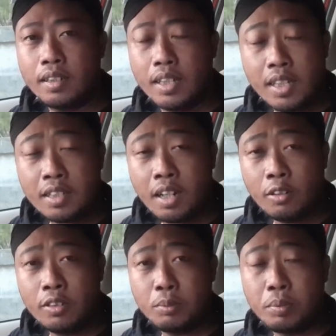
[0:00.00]
kita
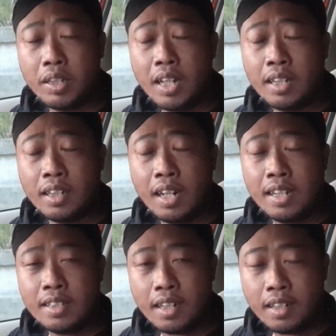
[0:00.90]
selalu diberikan
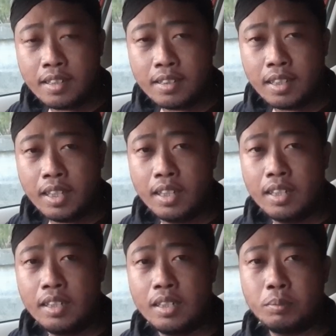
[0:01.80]
kelancaran
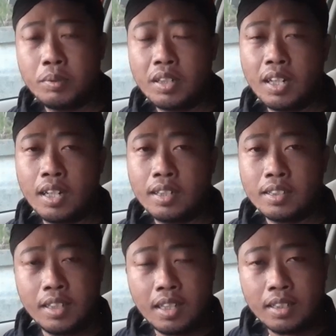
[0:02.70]
rezeki, diberikan
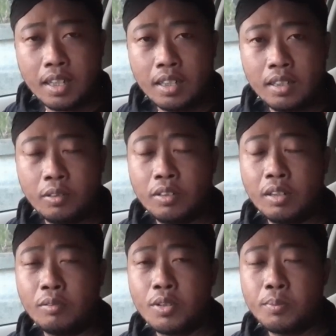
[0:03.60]
kesehatan oleh
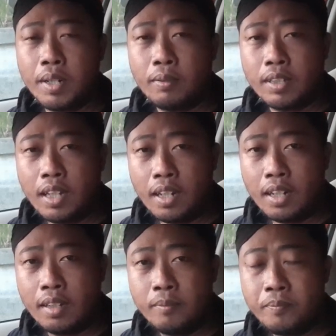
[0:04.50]
Allah Subhanahu Wa
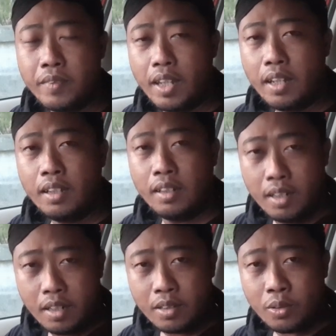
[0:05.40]
Taala. Ya,
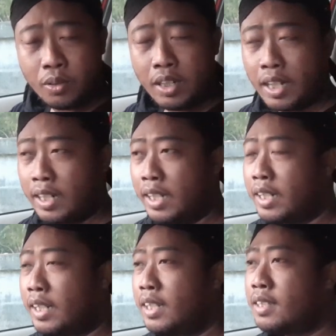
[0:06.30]
sore
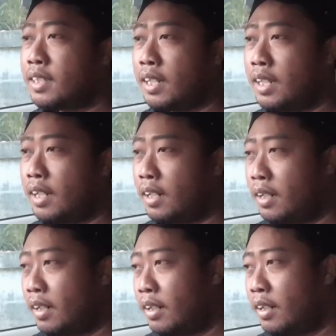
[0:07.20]
kali ini
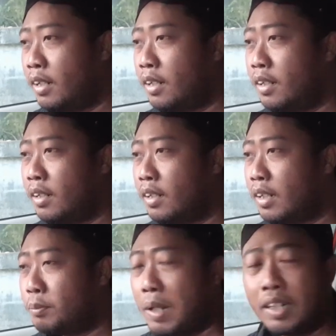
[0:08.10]
saya eh,
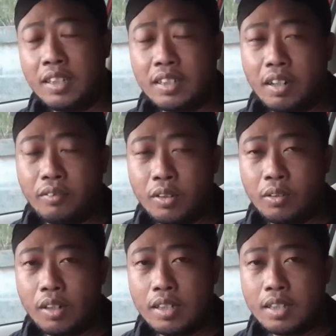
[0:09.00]
kemarin ditelepon
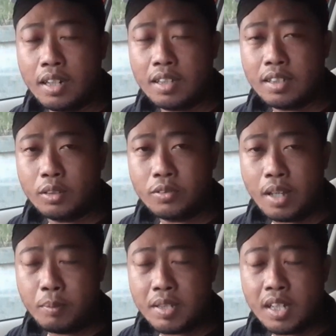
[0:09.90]
oleh salah satu
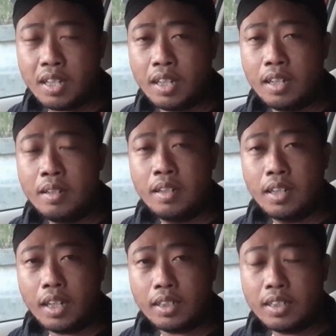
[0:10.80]
sahabat saya.
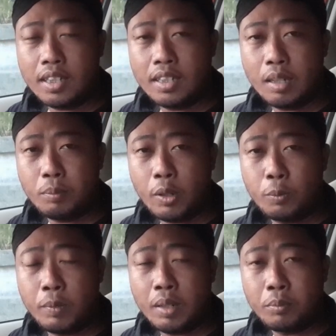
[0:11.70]
Katanya dia baru
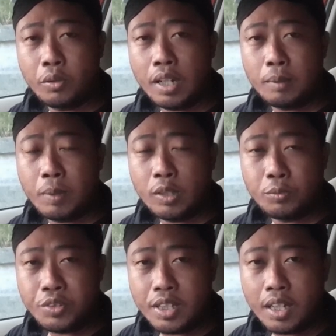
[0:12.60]
menemukan batu
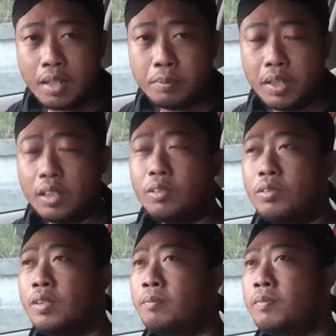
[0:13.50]
mustika begitu